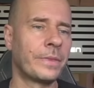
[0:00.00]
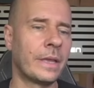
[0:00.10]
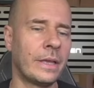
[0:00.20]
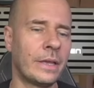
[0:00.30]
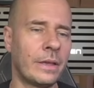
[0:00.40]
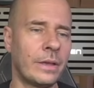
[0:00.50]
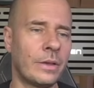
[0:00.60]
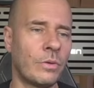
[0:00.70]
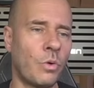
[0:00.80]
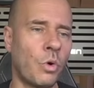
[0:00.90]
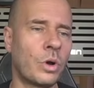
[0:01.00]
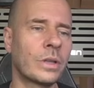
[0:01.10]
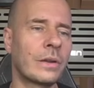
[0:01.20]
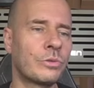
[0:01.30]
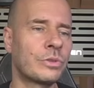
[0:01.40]
ee, o
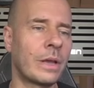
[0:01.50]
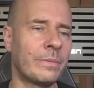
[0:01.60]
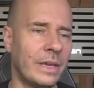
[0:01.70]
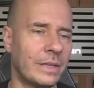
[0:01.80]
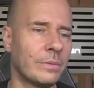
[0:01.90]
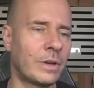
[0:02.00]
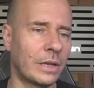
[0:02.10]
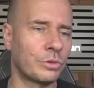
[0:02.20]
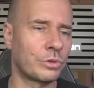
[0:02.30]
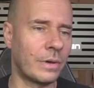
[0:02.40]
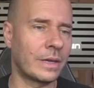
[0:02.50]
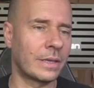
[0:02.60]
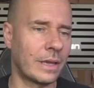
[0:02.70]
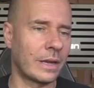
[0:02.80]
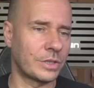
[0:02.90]
kadar güzel bir eğitim kadrosu var
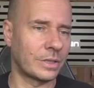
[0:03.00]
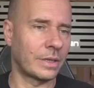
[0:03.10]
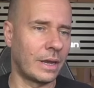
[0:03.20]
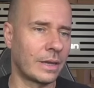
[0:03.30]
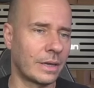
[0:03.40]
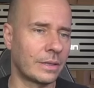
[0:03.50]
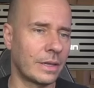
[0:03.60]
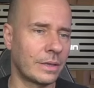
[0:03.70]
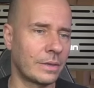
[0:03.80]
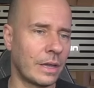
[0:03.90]
ki gerçekten Ankara'da.